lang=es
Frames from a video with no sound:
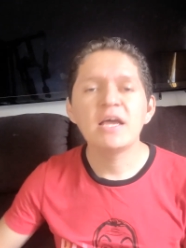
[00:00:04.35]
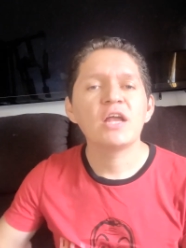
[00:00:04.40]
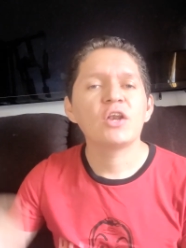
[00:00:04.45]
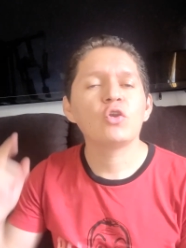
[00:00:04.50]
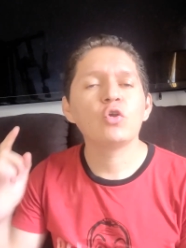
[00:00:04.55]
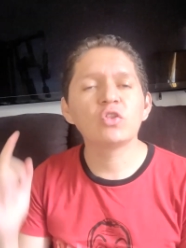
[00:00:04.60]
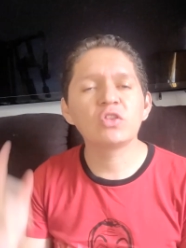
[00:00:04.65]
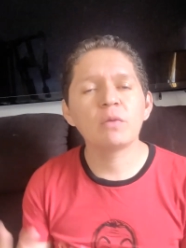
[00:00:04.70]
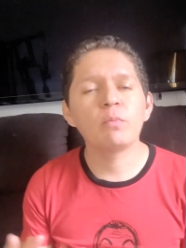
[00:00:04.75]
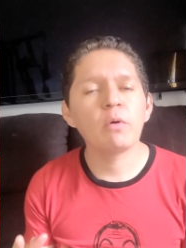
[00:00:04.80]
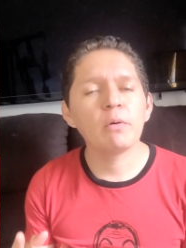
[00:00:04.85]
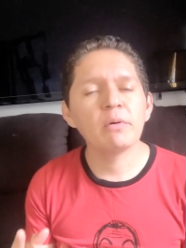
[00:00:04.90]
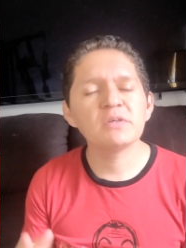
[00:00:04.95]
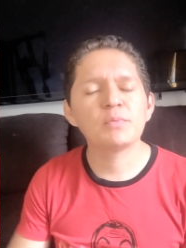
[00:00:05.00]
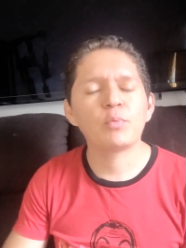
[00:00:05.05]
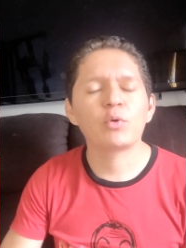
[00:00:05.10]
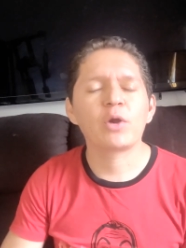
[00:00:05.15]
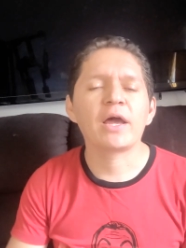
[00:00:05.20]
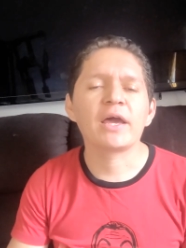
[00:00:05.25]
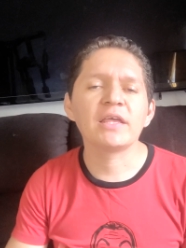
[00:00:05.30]
No te muevas
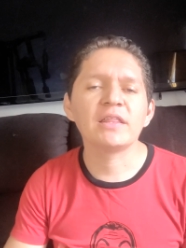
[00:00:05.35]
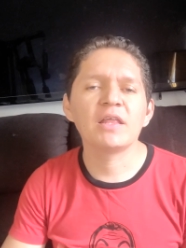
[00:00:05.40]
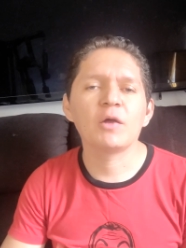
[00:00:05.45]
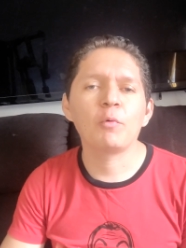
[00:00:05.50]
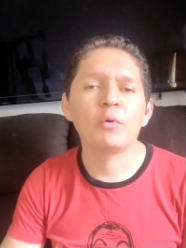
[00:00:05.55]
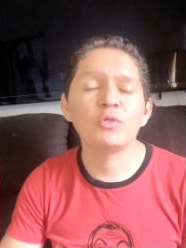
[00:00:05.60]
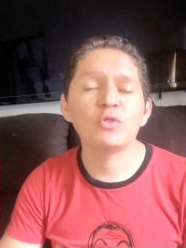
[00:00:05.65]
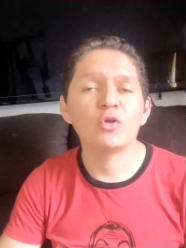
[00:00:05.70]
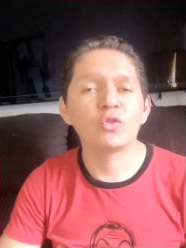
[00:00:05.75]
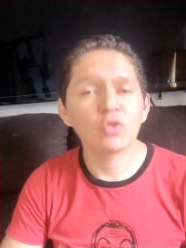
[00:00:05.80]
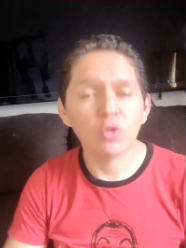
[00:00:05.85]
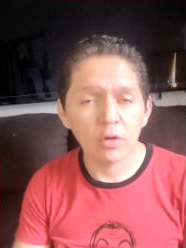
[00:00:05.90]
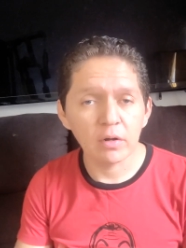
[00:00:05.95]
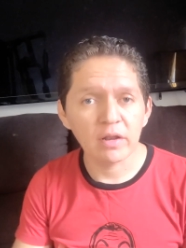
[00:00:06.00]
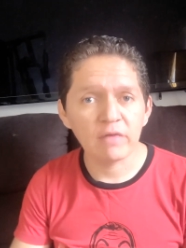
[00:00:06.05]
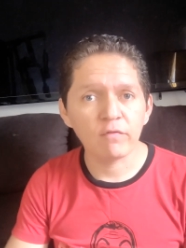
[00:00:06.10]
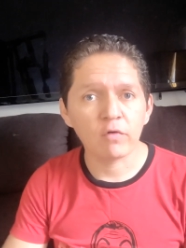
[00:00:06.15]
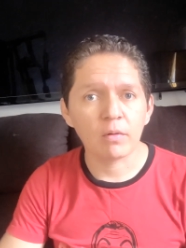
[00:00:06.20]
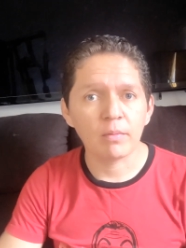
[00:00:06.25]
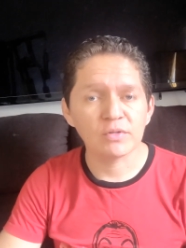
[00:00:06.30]
porque aquí te cuento toda la
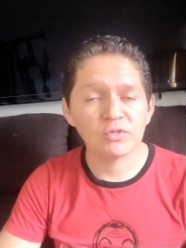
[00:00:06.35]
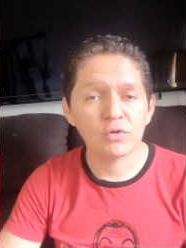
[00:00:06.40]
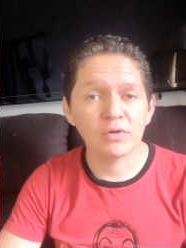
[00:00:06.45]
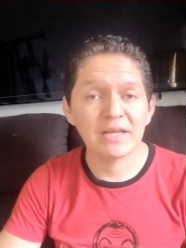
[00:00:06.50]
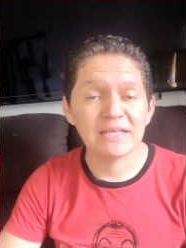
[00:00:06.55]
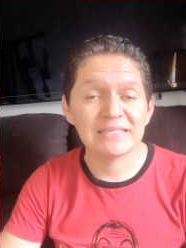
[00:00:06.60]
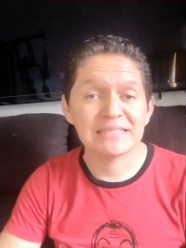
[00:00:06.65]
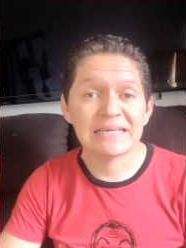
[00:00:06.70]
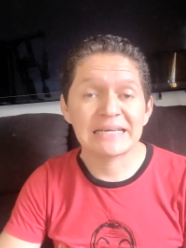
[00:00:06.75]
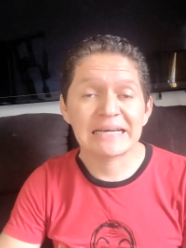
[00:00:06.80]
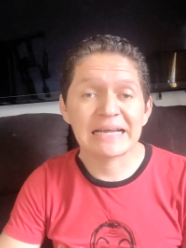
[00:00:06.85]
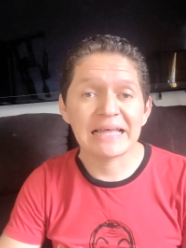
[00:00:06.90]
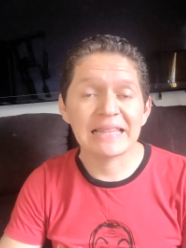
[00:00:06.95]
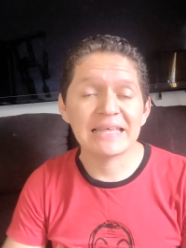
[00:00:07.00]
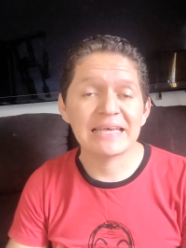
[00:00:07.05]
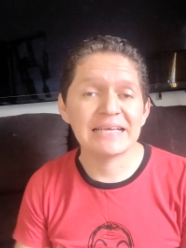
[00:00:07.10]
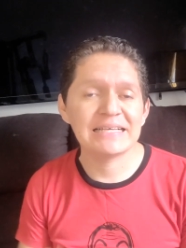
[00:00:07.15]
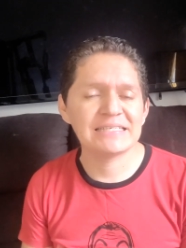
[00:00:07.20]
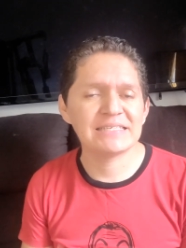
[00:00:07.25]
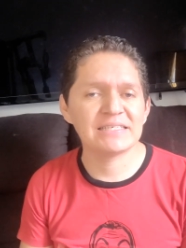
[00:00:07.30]
información acerca
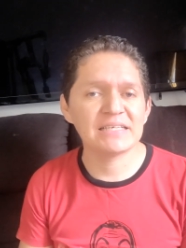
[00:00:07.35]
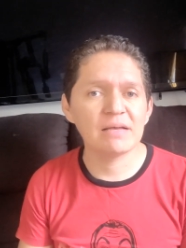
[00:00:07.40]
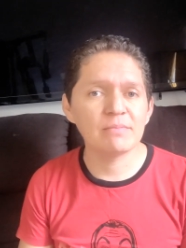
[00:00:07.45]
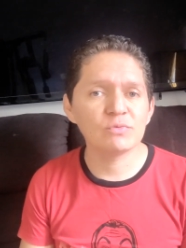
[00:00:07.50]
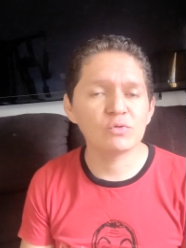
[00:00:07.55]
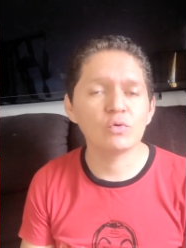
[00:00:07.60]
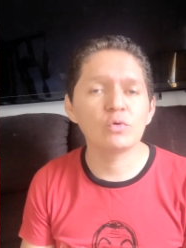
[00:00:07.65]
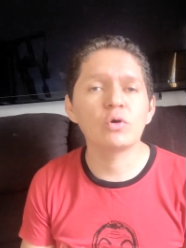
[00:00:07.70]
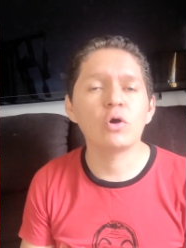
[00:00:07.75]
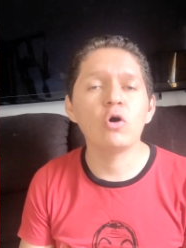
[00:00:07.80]
de Samsung,